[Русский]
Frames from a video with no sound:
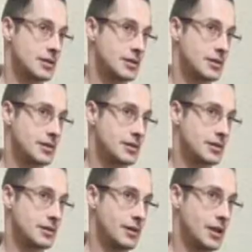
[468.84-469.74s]
э,
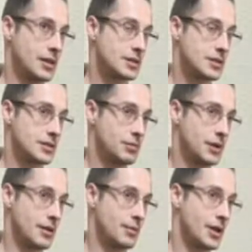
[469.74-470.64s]
говорить о со...
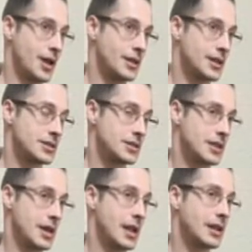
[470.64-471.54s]
понятие
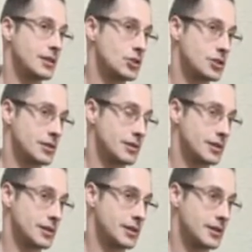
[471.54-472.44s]
«состоятельный
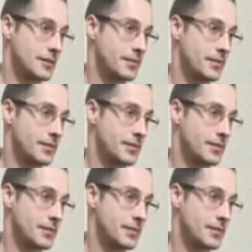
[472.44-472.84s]
человек» – это,